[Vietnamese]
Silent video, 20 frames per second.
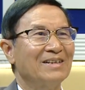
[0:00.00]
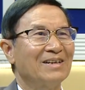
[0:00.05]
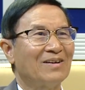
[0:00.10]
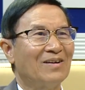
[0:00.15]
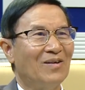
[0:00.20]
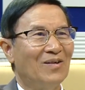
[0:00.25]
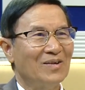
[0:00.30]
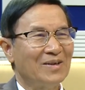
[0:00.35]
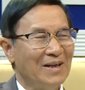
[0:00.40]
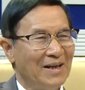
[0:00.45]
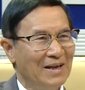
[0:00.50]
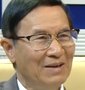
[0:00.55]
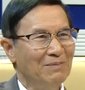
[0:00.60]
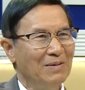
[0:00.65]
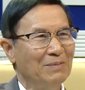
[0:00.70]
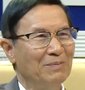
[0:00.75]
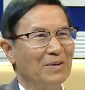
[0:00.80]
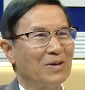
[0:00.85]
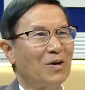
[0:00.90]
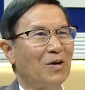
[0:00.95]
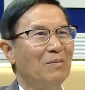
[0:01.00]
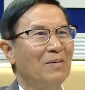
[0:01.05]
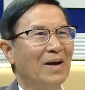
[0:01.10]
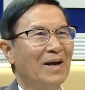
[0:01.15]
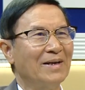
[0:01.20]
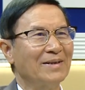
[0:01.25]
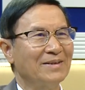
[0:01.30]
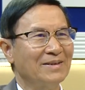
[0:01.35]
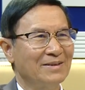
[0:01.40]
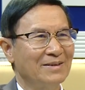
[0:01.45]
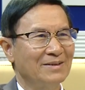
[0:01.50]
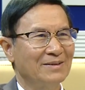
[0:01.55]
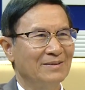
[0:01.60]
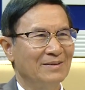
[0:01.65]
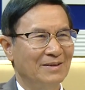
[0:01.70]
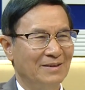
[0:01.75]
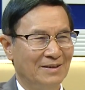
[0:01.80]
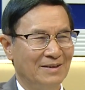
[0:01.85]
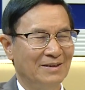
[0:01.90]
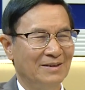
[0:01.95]
có thế mình mới có mà ăn
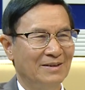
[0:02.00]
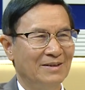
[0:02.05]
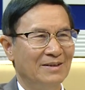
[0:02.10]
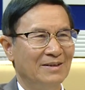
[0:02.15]
dạ. à,